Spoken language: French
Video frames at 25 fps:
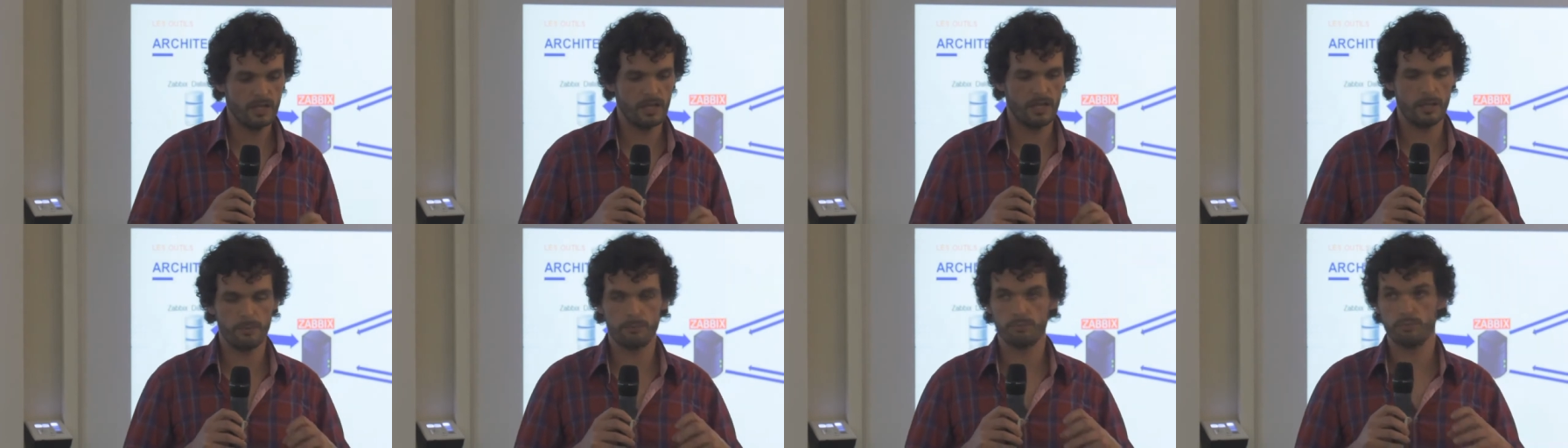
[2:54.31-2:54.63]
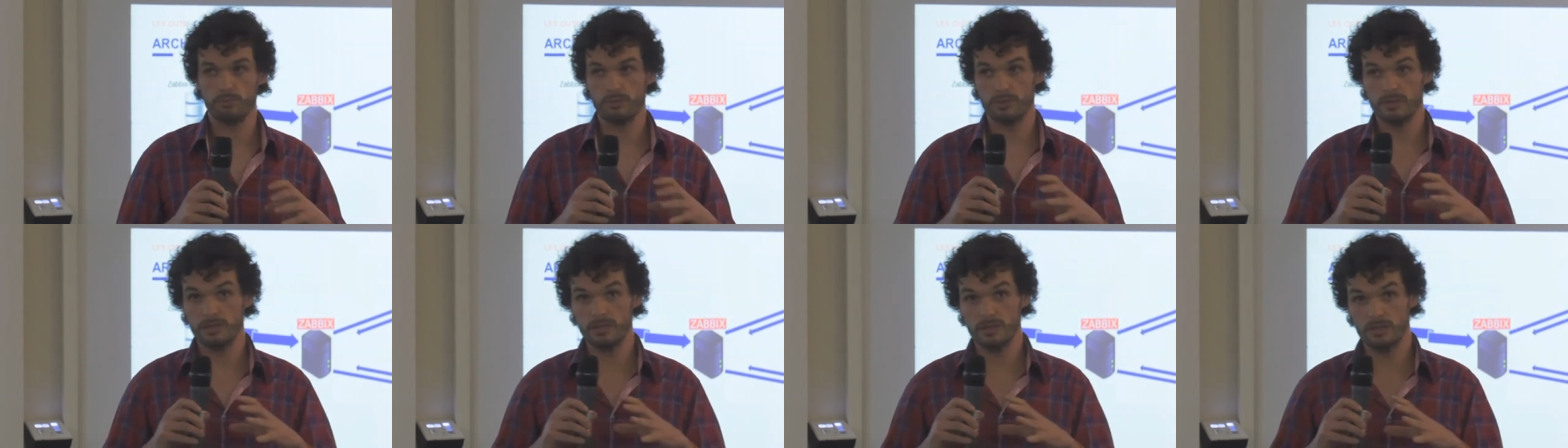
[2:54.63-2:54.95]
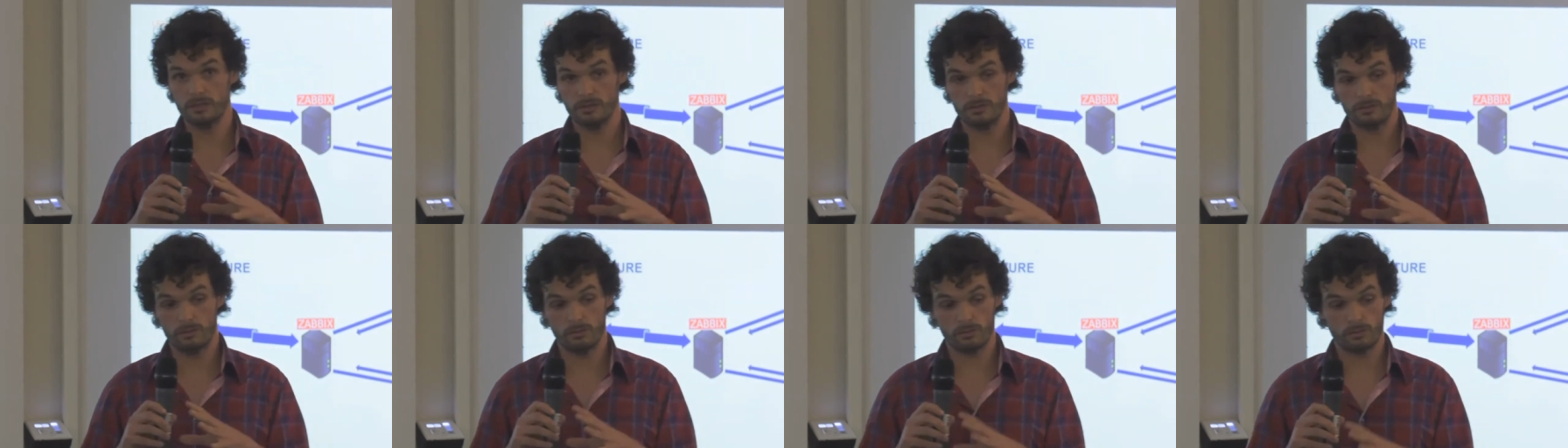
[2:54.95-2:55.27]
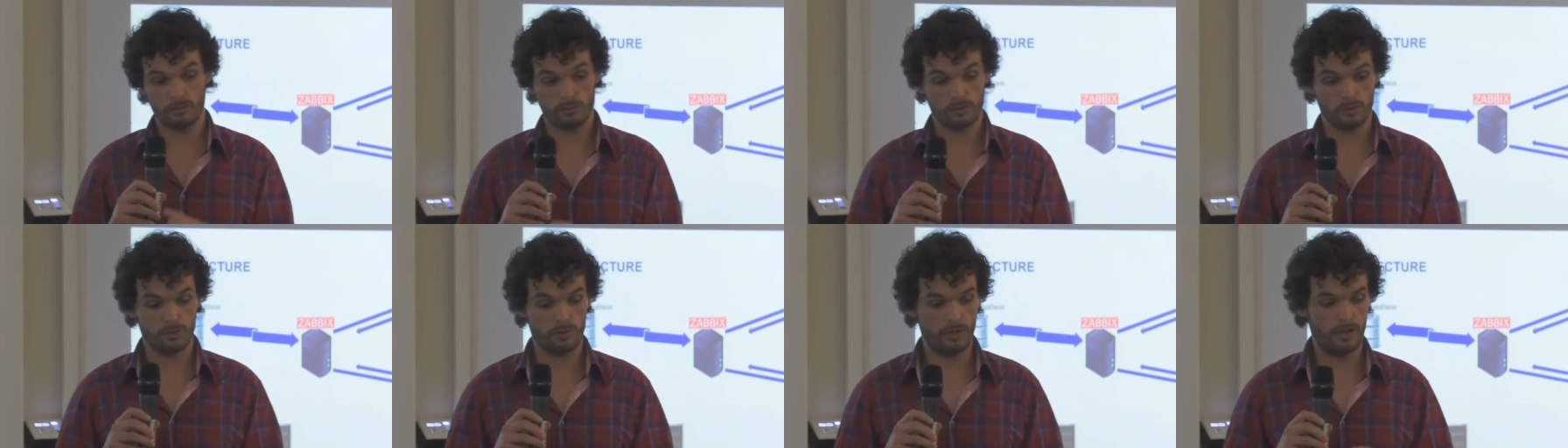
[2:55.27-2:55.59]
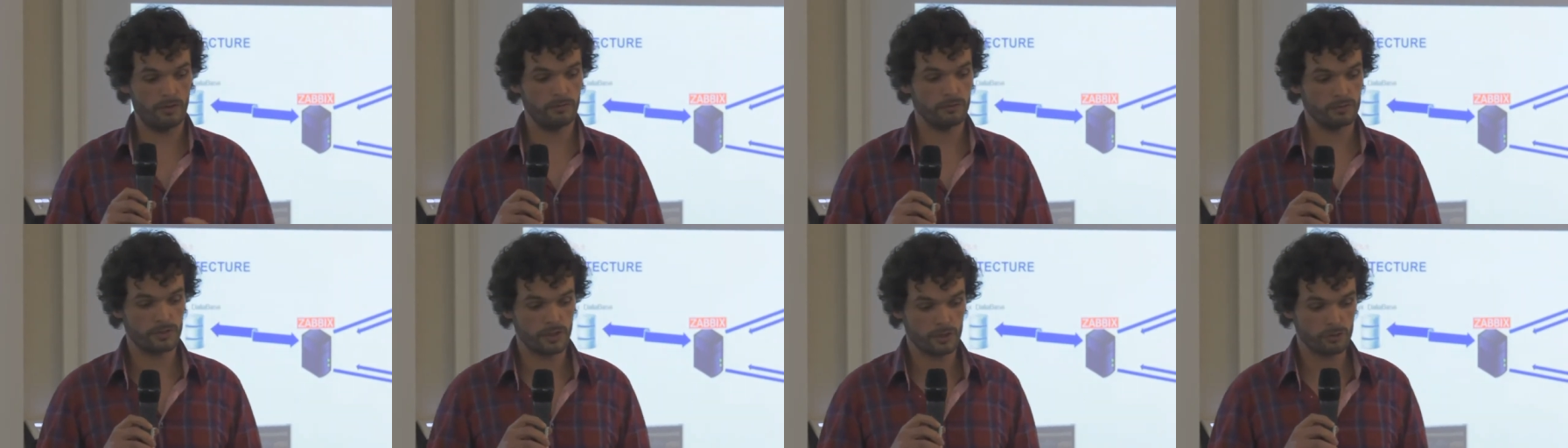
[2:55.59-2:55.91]
Et puis, donc, euh,
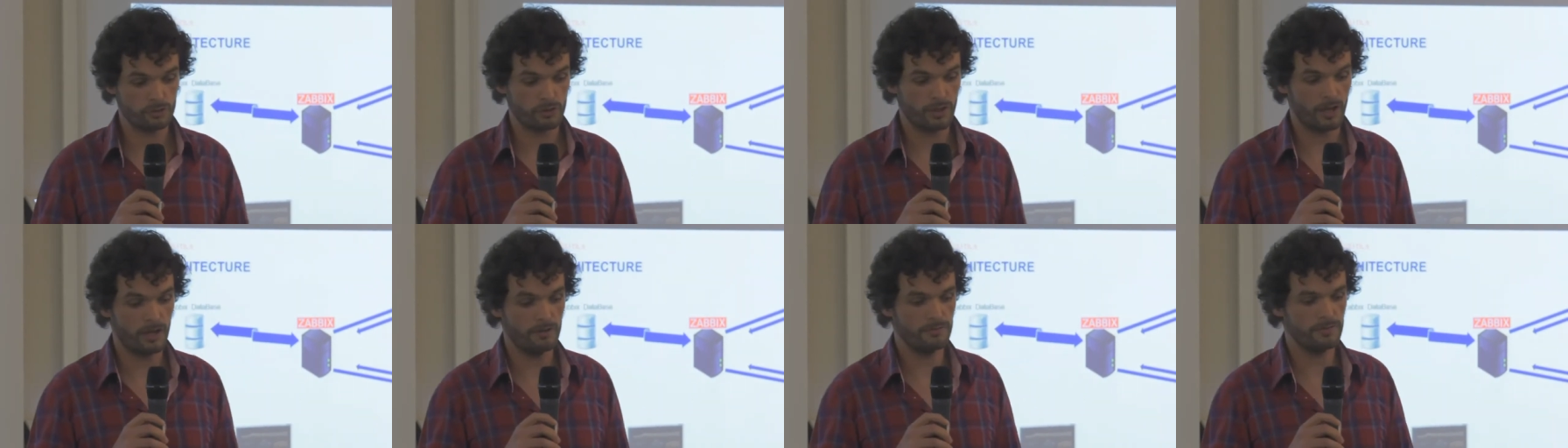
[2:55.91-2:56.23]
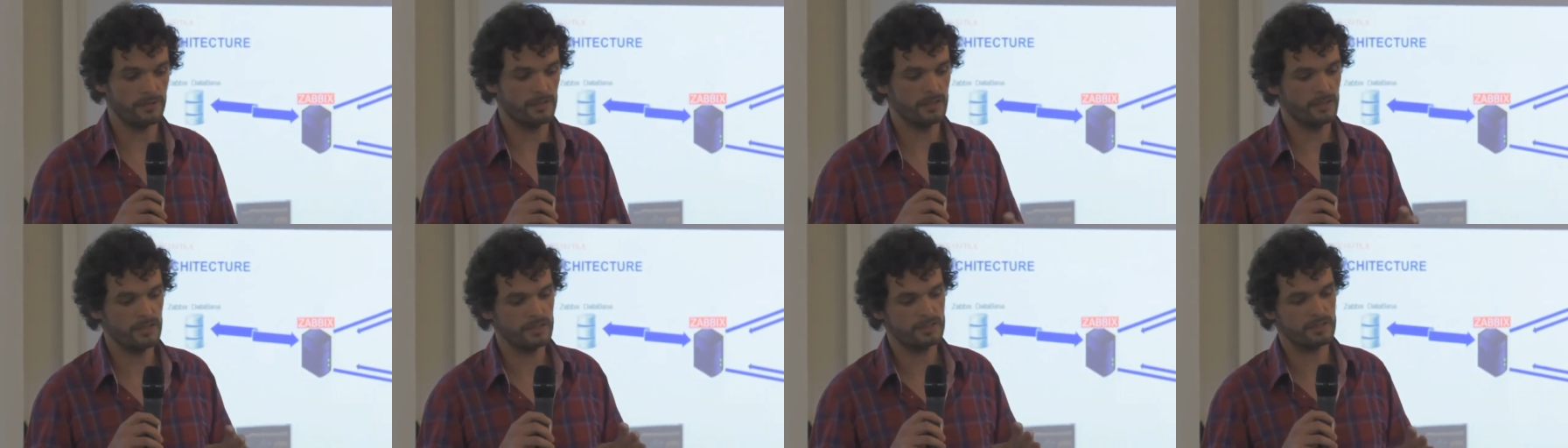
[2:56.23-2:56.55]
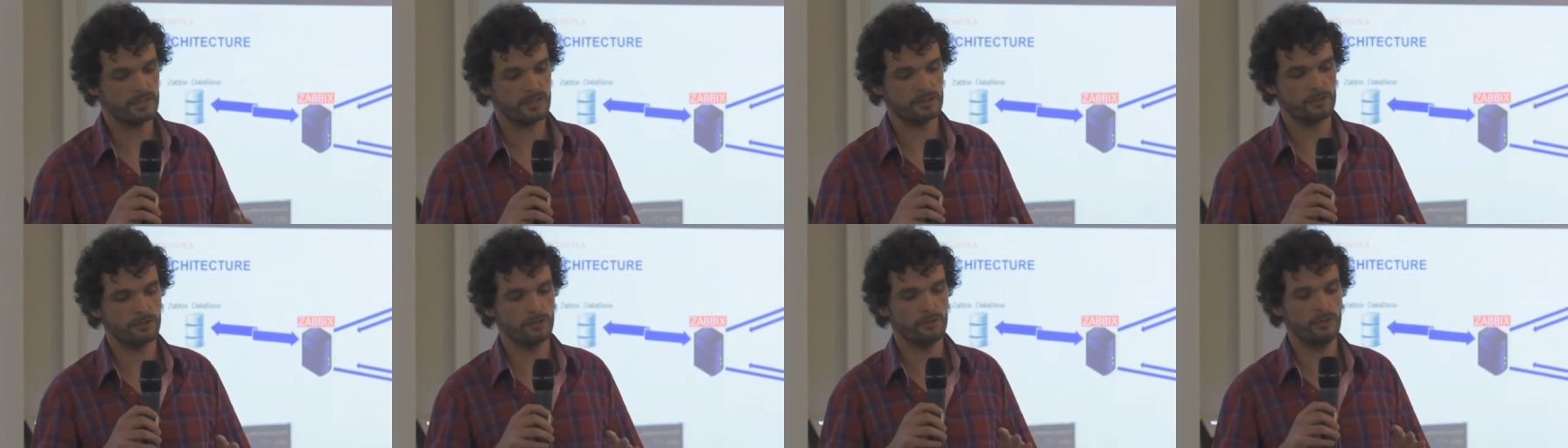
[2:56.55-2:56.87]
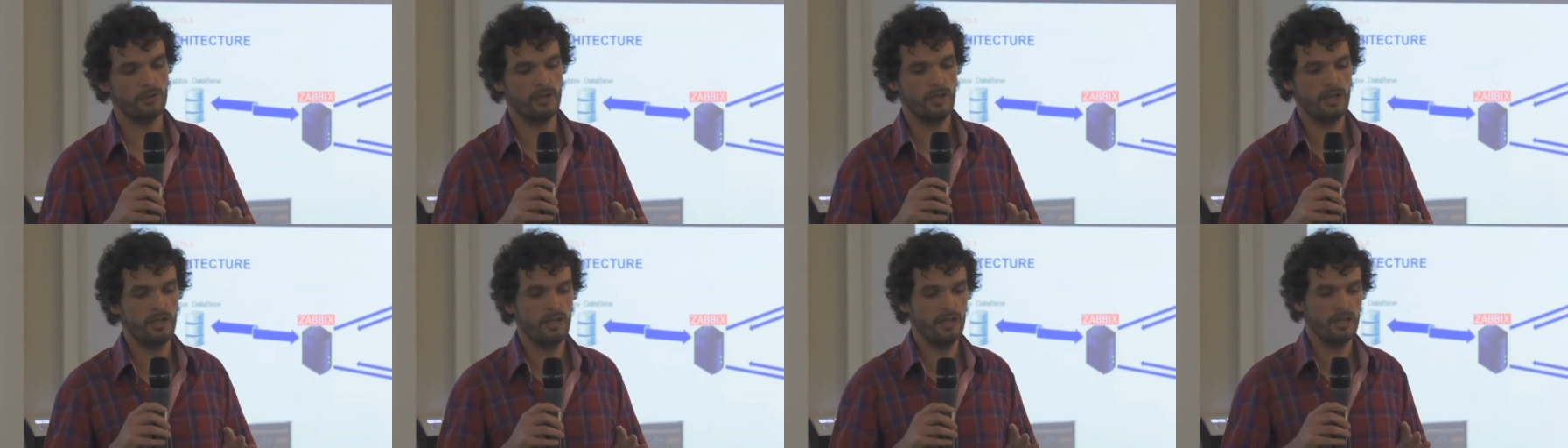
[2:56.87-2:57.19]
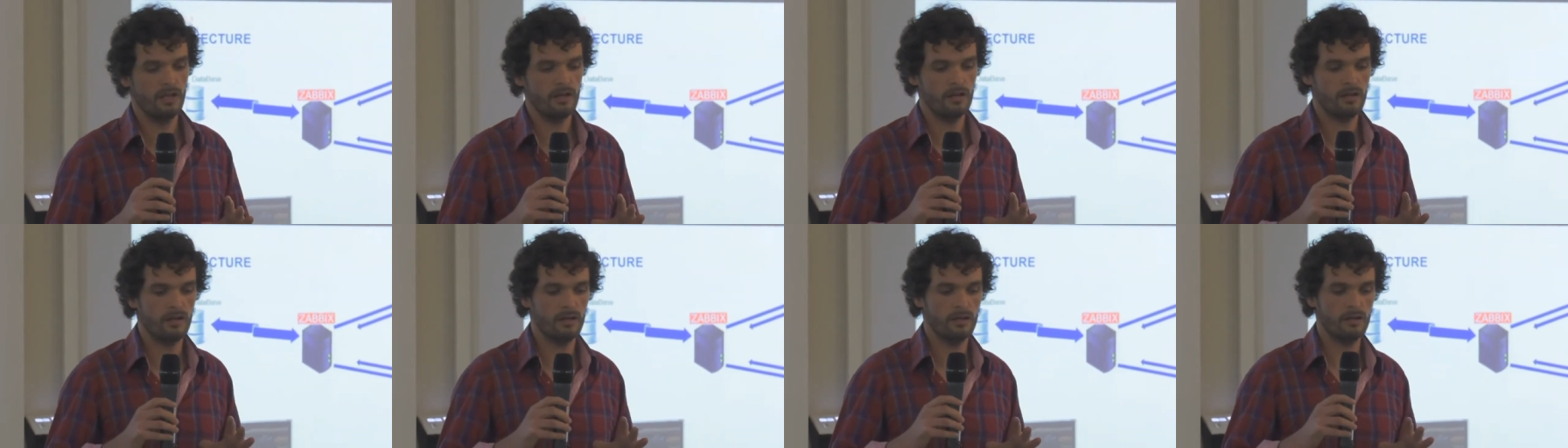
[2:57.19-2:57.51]
l'avantage de Grafana, c'est qu'il
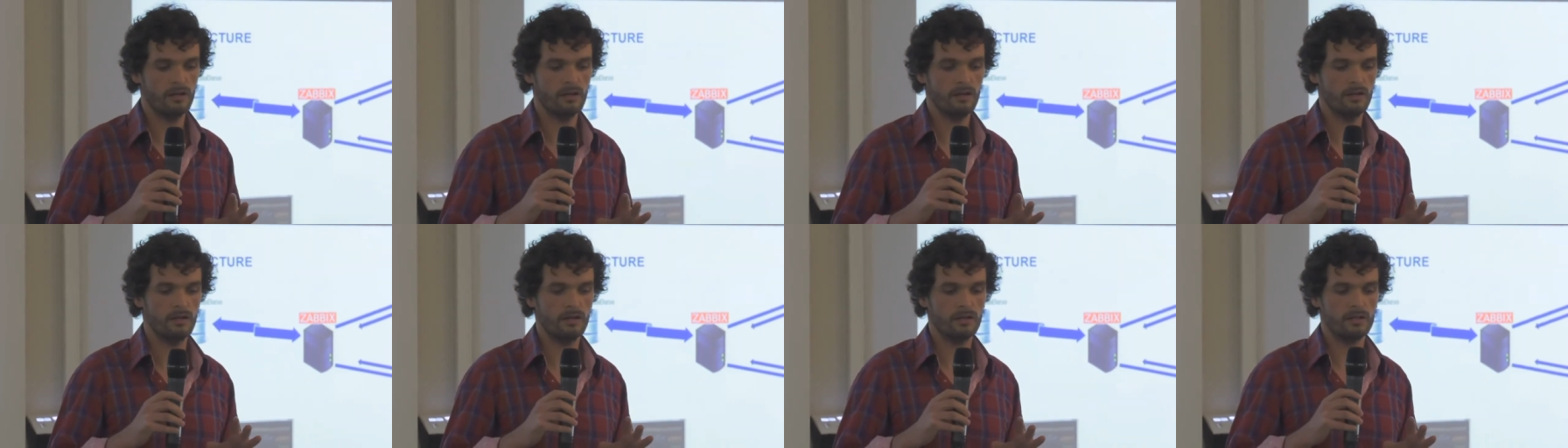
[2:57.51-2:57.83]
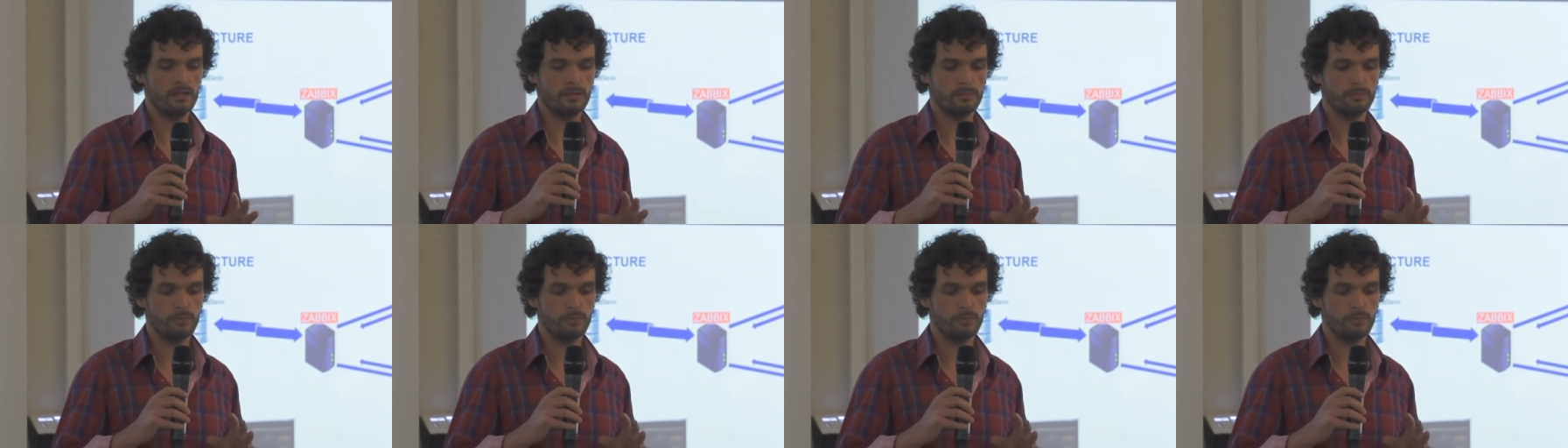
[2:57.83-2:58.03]
euh,